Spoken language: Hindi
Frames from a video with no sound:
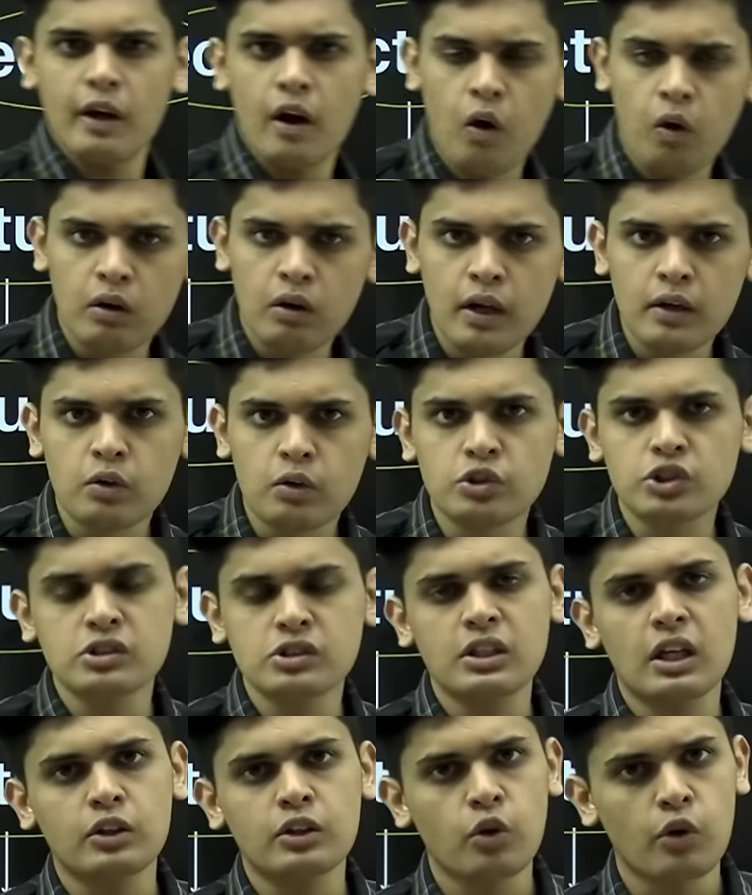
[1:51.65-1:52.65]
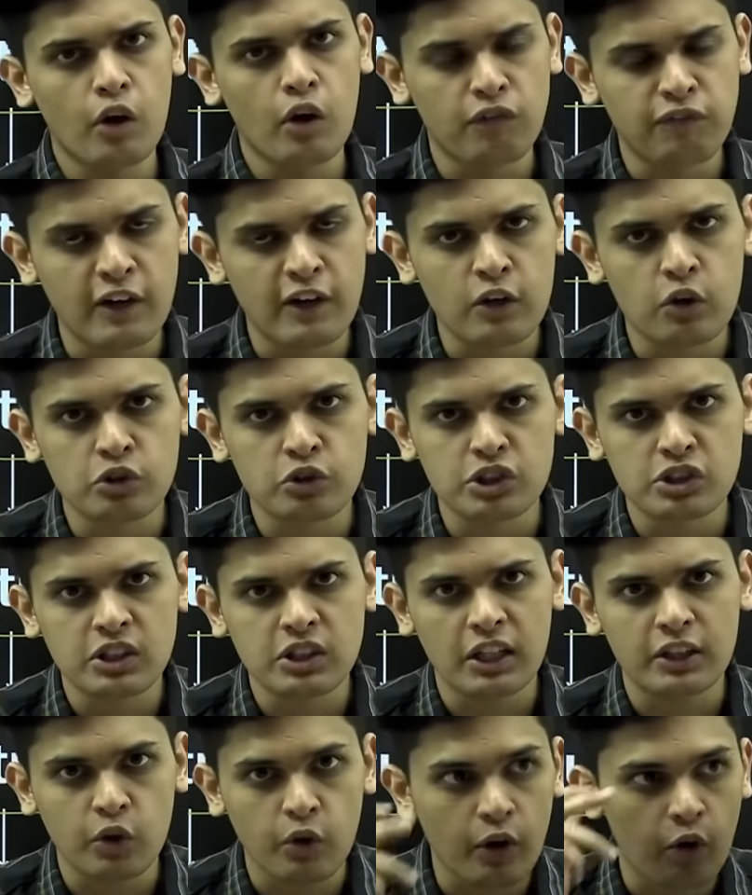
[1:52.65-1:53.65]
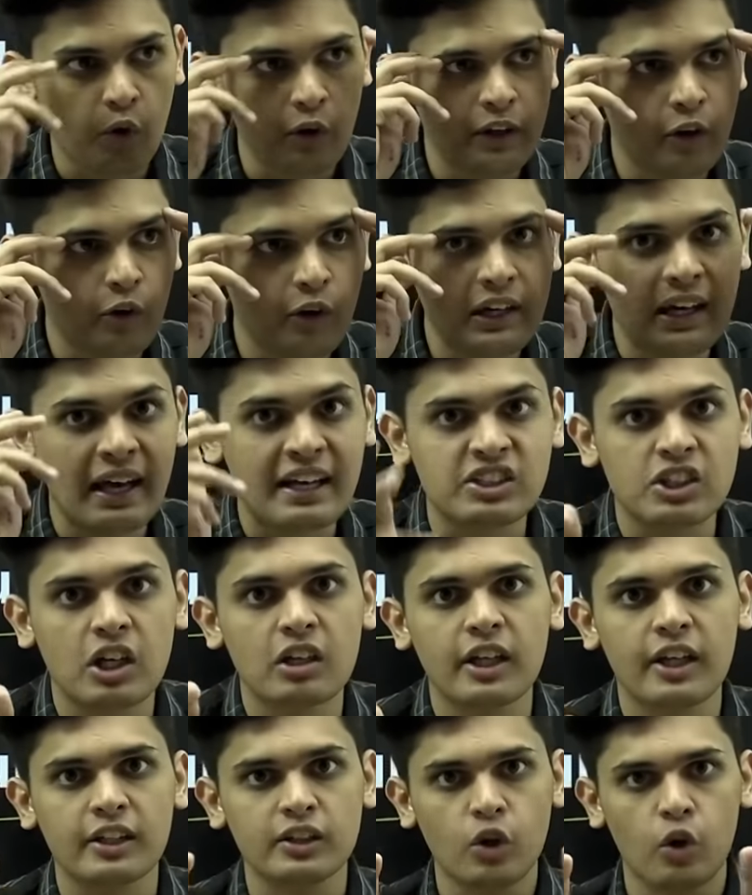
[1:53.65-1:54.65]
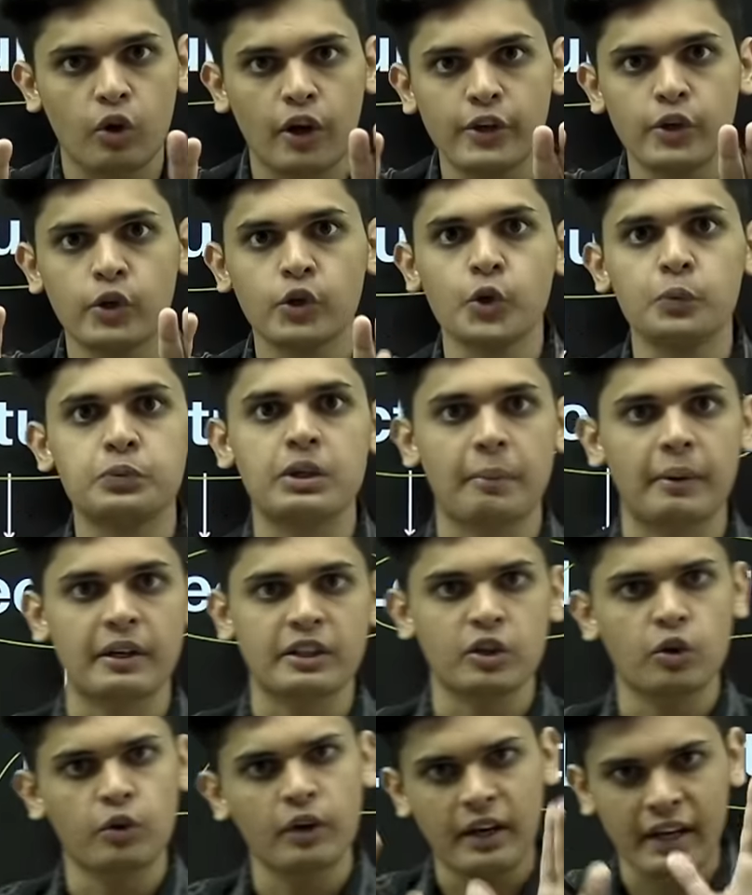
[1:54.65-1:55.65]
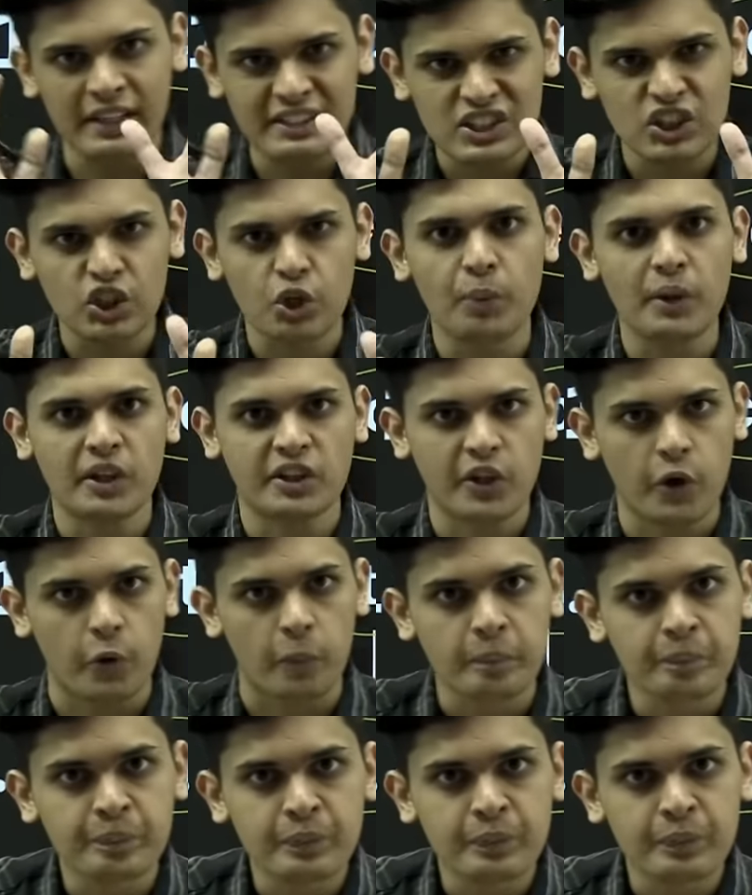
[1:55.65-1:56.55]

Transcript: ऑनलाइन कोचिंग जाते हो ऑफलाइन कोचिंग जाते हो कोई ना कोई लेक्चर देखते हो यूट्यूब से पढ़ते हो कहीं से तो पढ़ते हो